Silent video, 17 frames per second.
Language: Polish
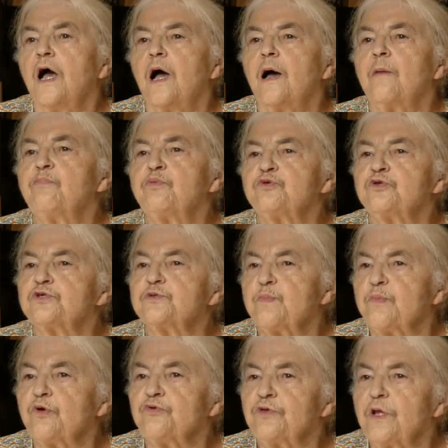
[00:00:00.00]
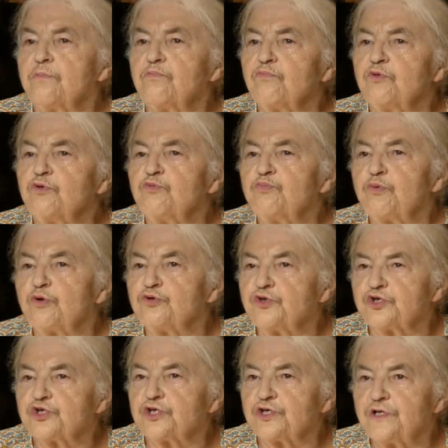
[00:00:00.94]
a pod spodem był
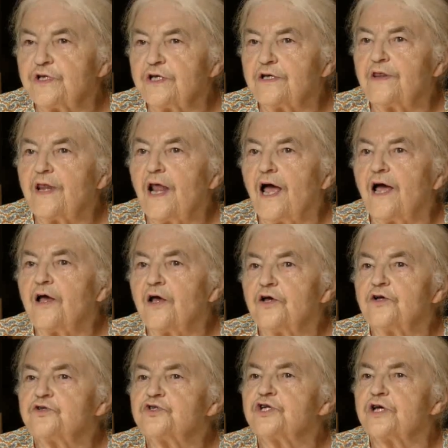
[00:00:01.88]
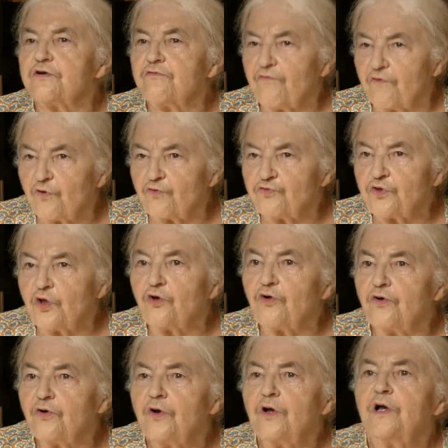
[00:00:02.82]
podszyty na czerwono.
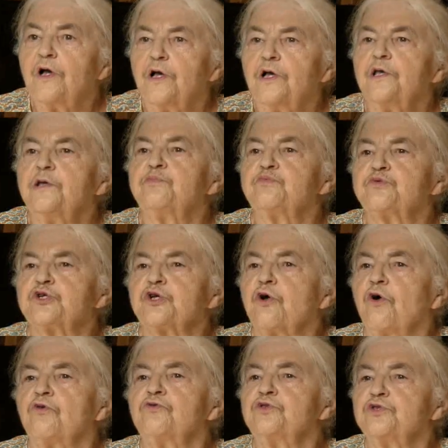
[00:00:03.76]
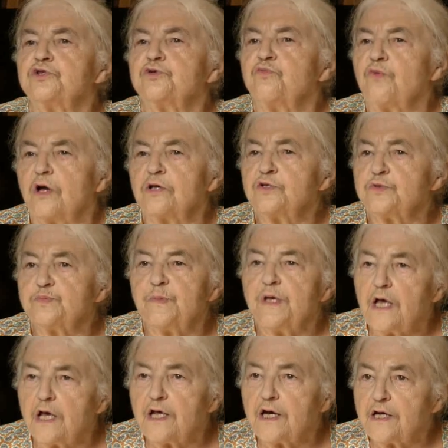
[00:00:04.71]
I przychodziła
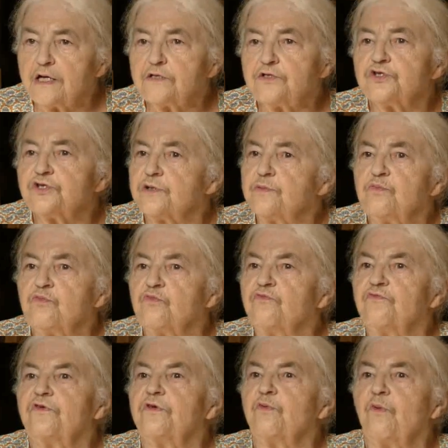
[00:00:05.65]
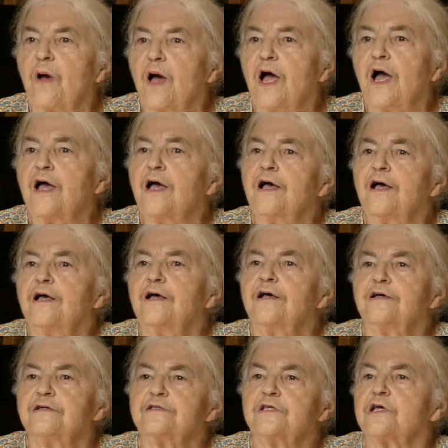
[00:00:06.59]
śmierć, mówiła
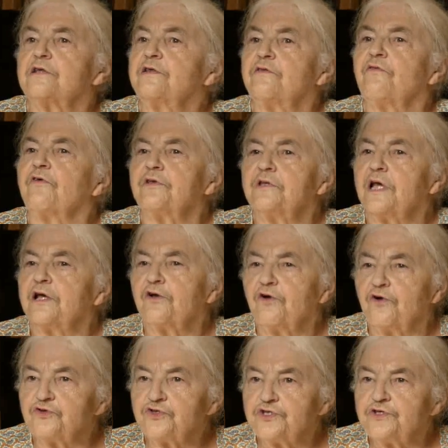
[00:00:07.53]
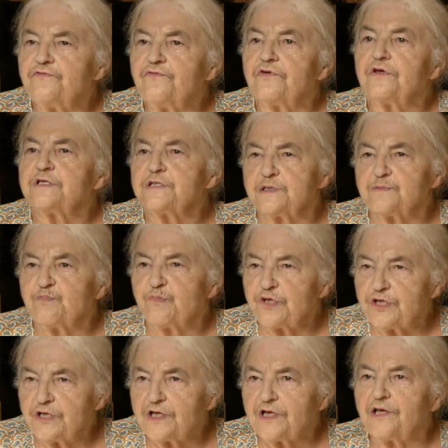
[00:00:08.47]
za twoje niegodziwe
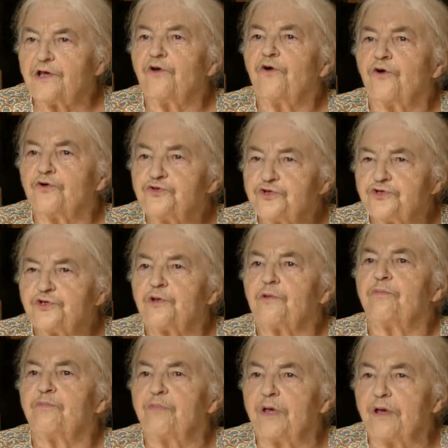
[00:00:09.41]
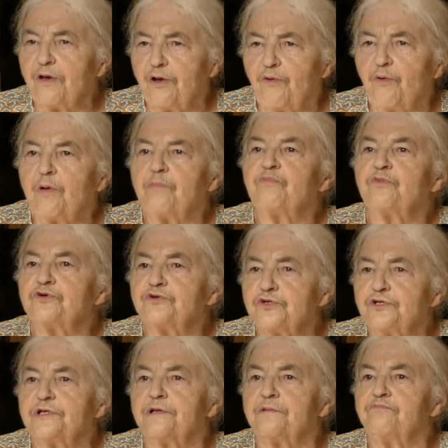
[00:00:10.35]
zbytki chodzi do piekła,
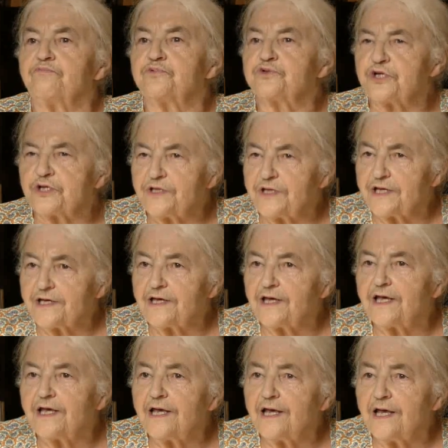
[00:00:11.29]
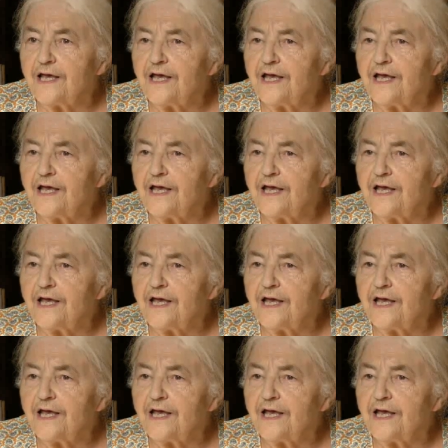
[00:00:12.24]
boś ty brzydki.